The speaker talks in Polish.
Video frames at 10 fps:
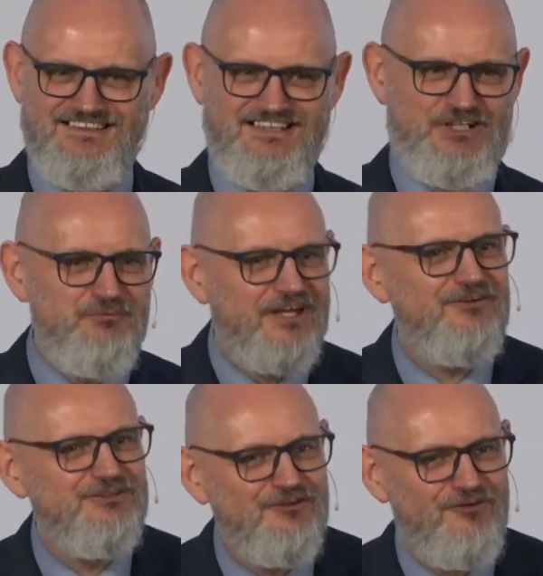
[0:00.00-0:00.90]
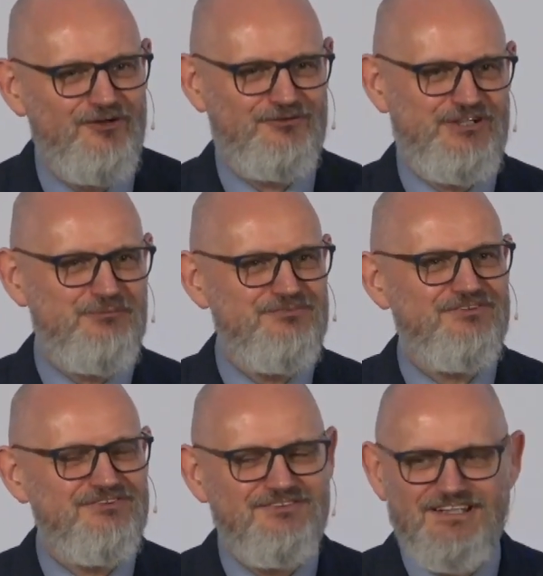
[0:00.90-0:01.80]
Chciałbym jakiegoś dowodu, chciałbym
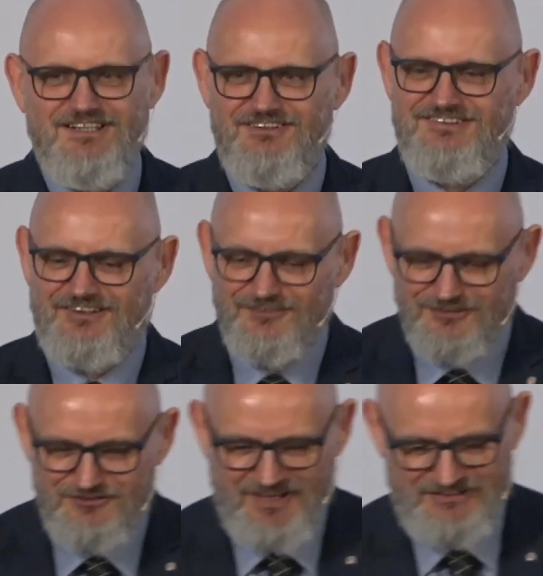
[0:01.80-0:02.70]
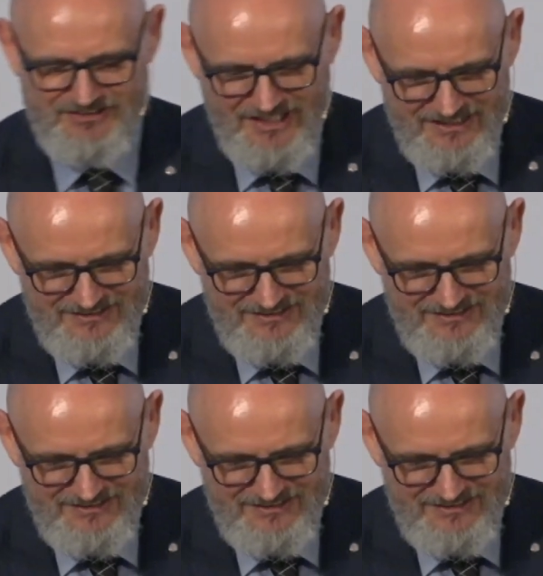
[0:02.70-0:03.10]
to, tego doświadczyć.